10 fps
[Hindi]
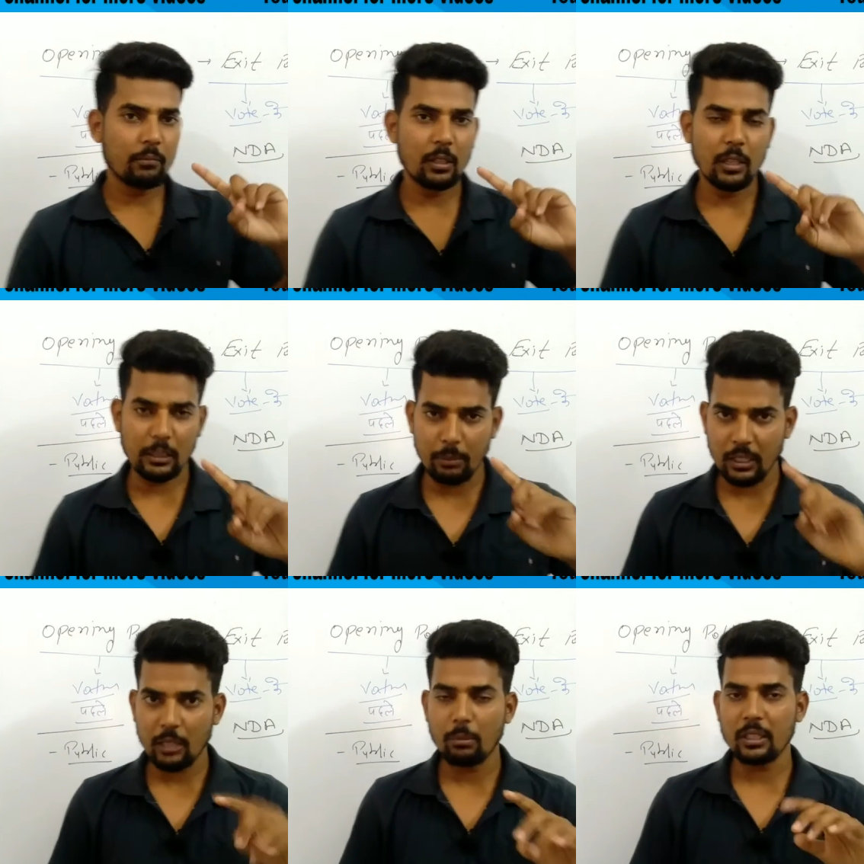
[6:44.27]
लगभग
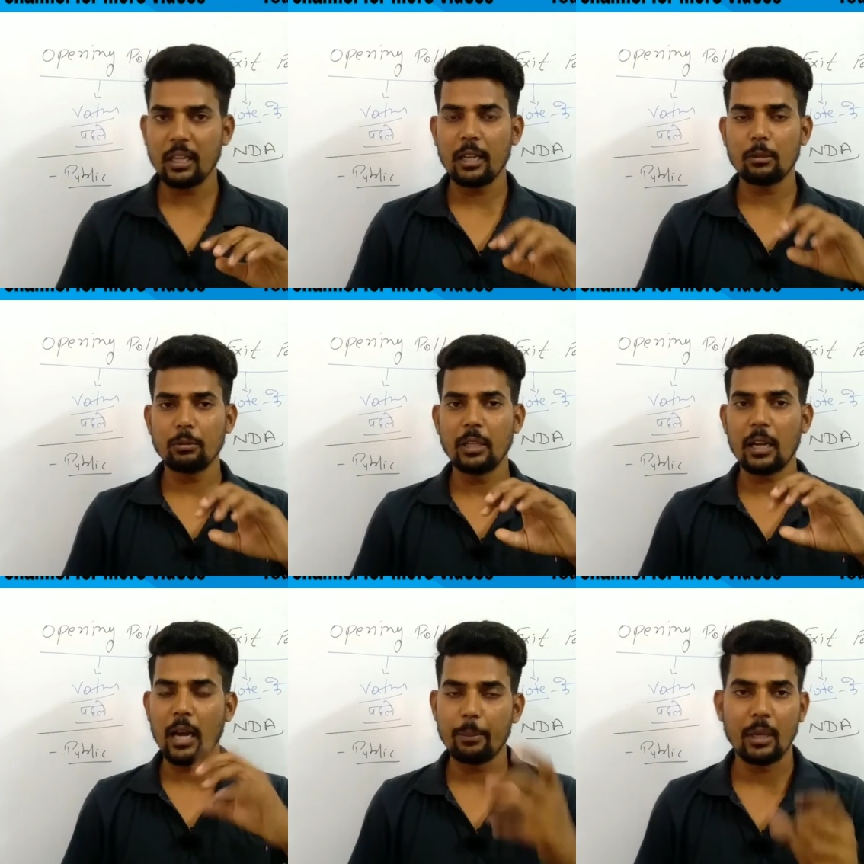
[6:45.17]
लगभग देखें तो ये
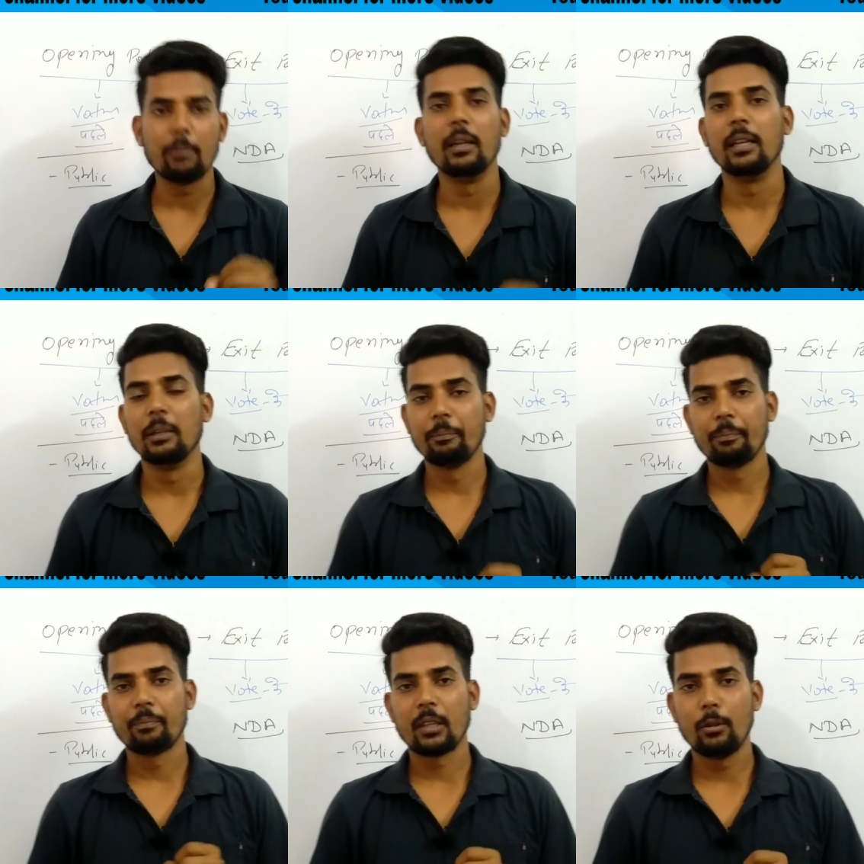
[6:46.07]
कामयाब है
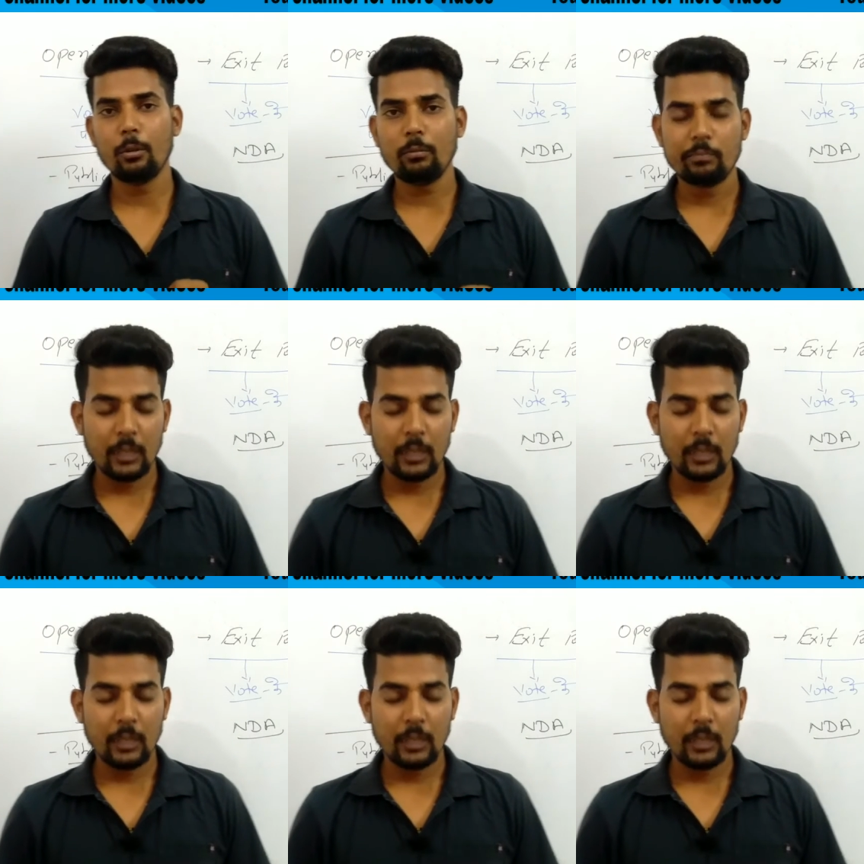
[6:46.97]
क्यों